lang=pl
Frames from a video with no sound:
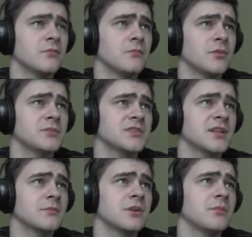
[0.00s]
moim
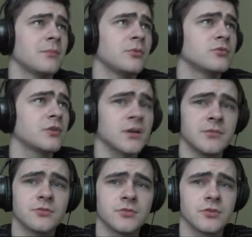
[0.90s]
zdaniem chyba półtora
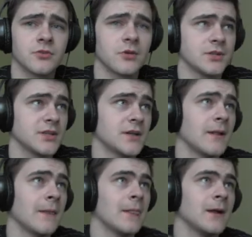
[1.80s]
minuty dokładnie.
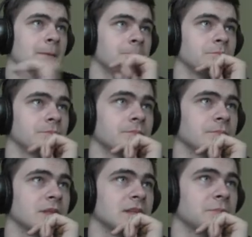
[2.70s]

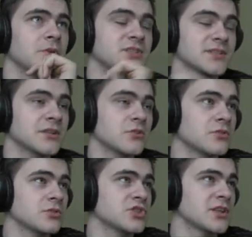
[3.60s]
Mm, podczas
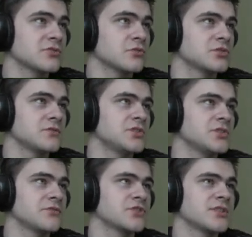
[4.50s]
tego czasu
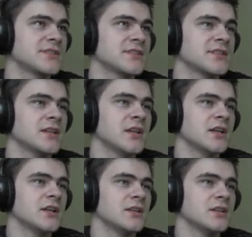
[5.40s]
oczywiście wszyscy
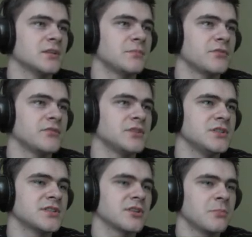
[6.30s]
y,
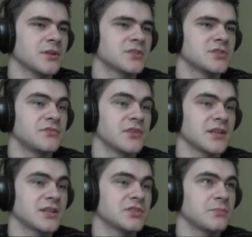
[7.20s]
powinni się zaopatrzyć w
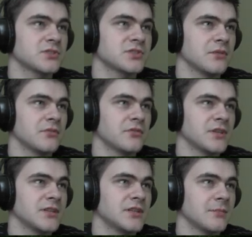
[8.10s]
jakieś
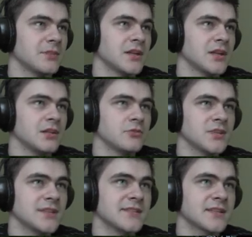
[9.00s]
podstawowe itemy.
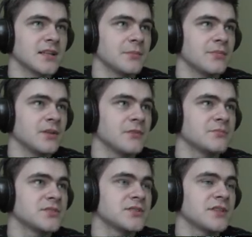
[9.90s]
Tutaj sklep, lewym
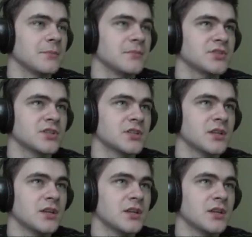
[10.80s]
przyciskiem myszy y,